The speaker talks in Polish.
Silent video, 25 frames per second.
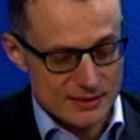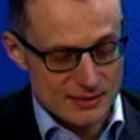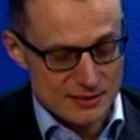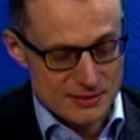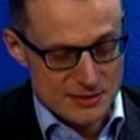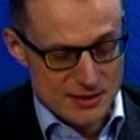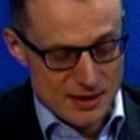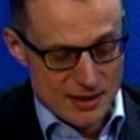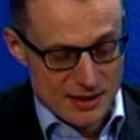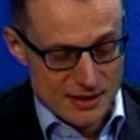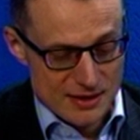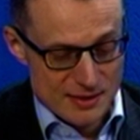
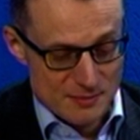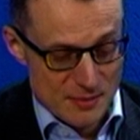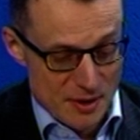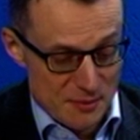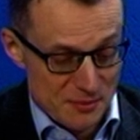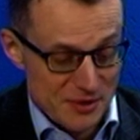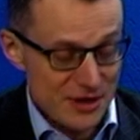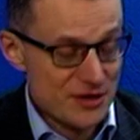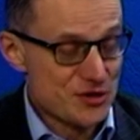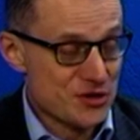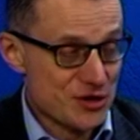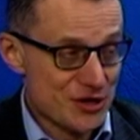Nie, ja
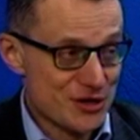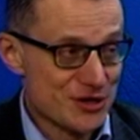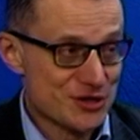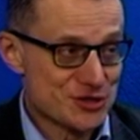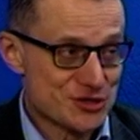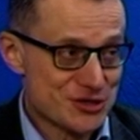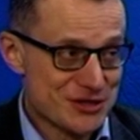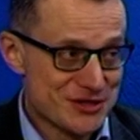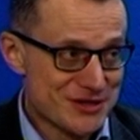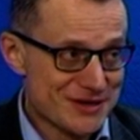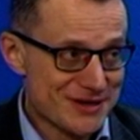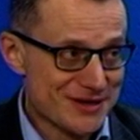mam nadzieję,
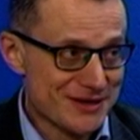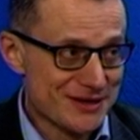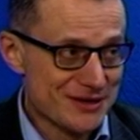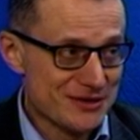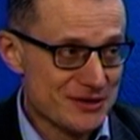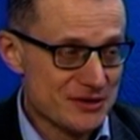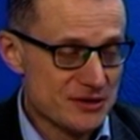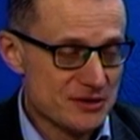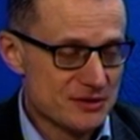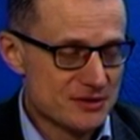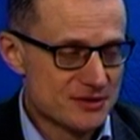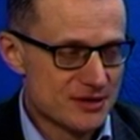że nie
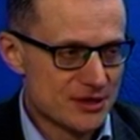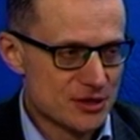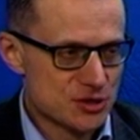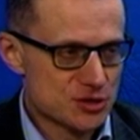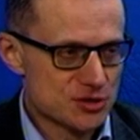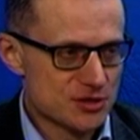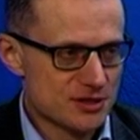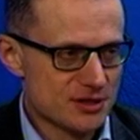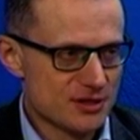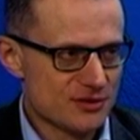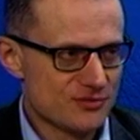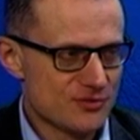i
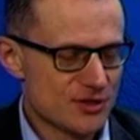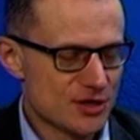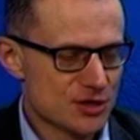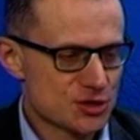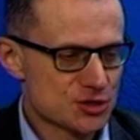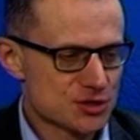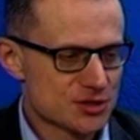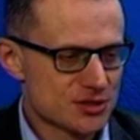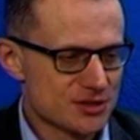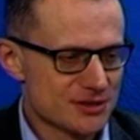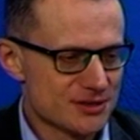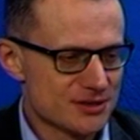też nie
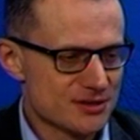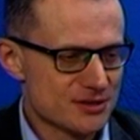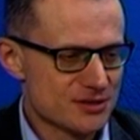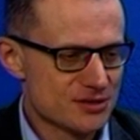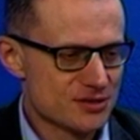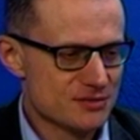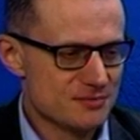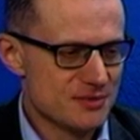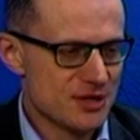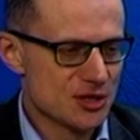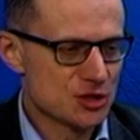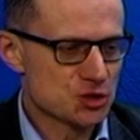wieszczę
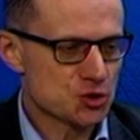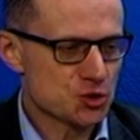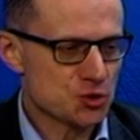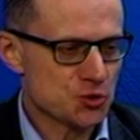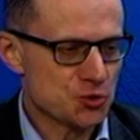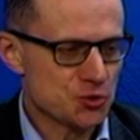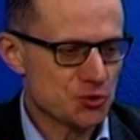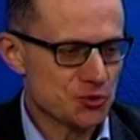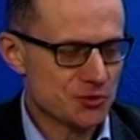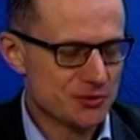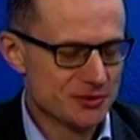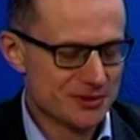
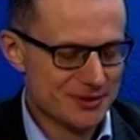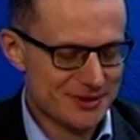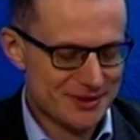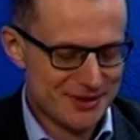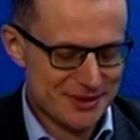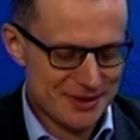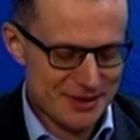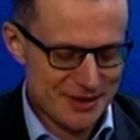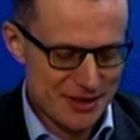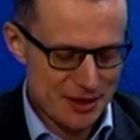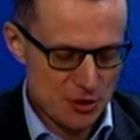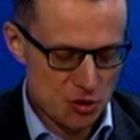zmierzchu
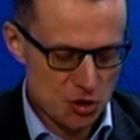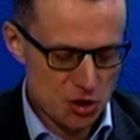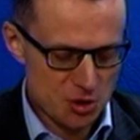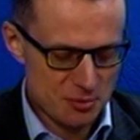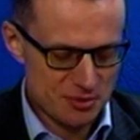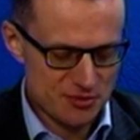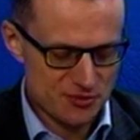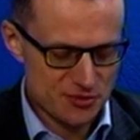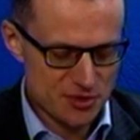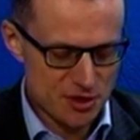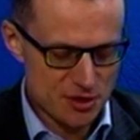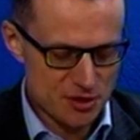
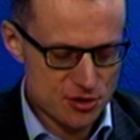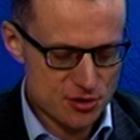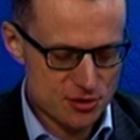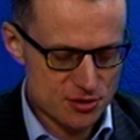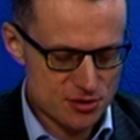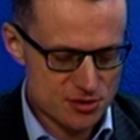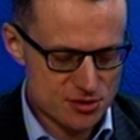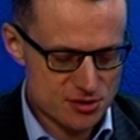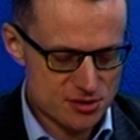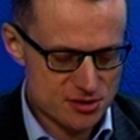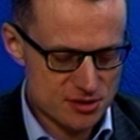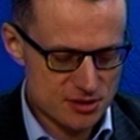Europy w tej
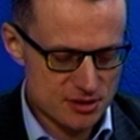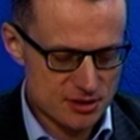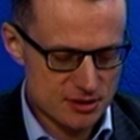książce.